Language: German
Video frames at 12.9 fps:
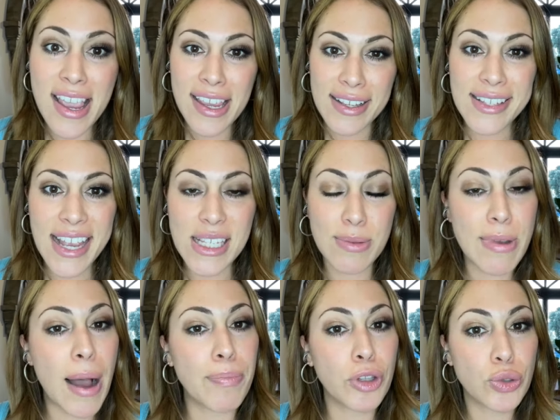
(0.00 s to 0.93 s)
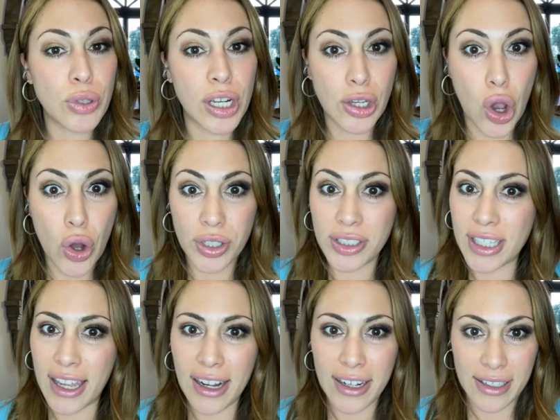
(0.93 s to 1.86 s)
Das heißt, wir haben natürlich auch nicht
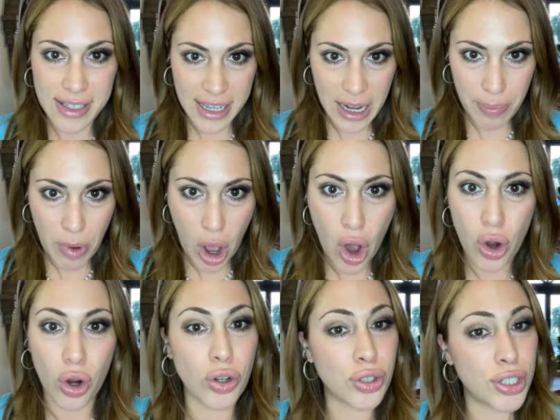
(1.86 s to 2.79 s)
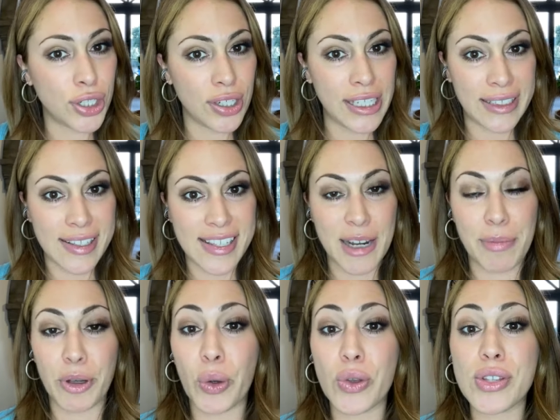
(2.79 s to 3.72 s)
alle dieselben Augen, die, nicht
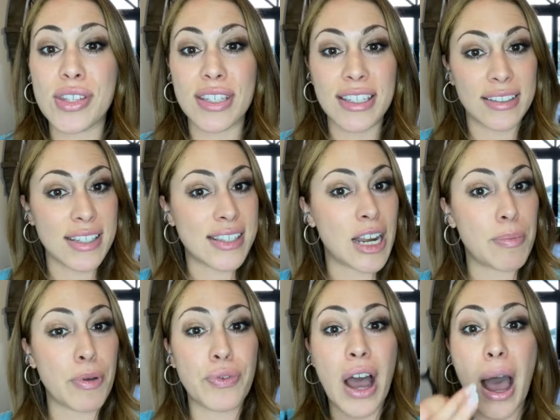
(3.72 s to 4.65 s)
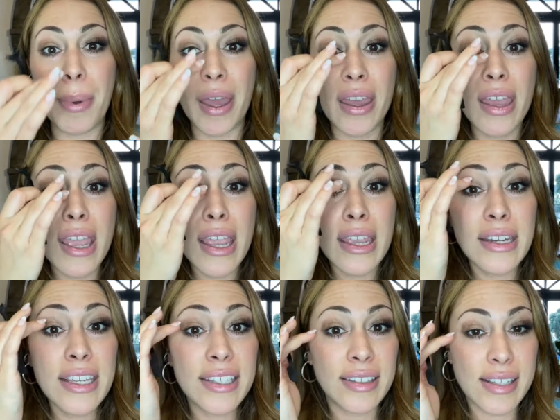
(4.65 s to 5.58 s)
dieselbe Größe, nicht dieselbe Farbe,
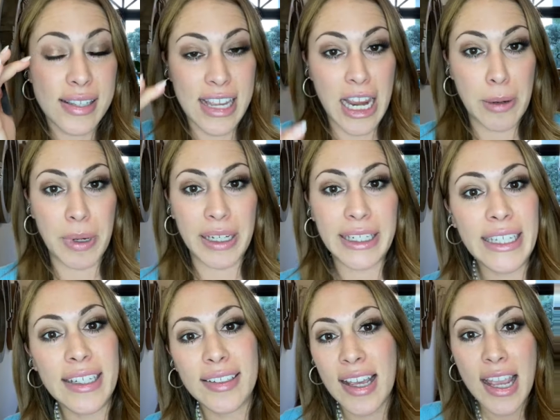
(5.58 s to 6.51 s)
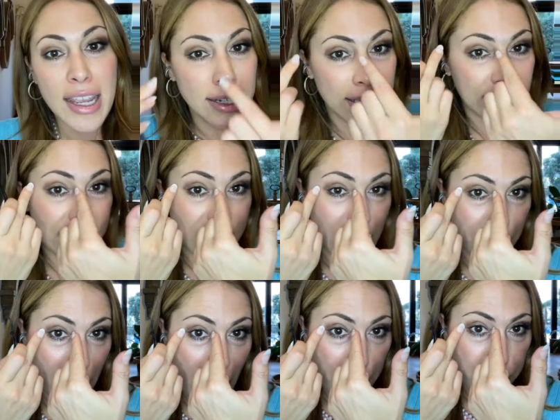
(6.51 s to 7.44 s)
nicht dasselbe Lied, nicht
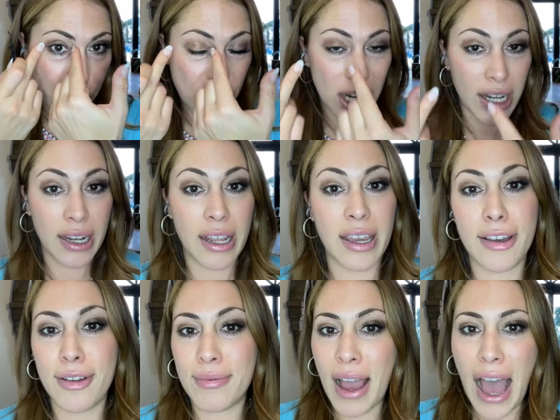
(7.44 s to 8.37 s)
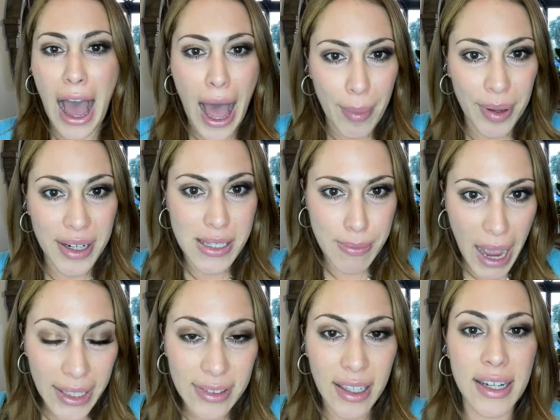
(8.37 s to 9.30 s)
dieselben Abstände, aber das
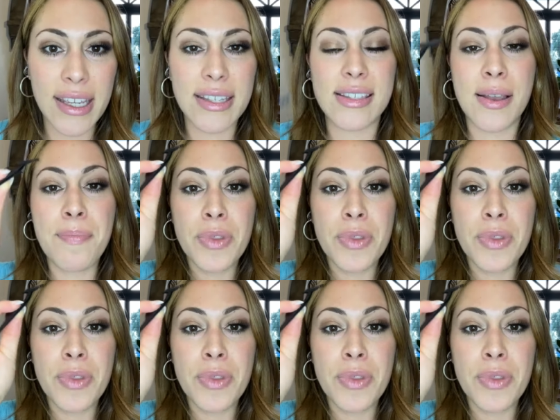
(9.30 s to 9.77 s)
macht ja nichts.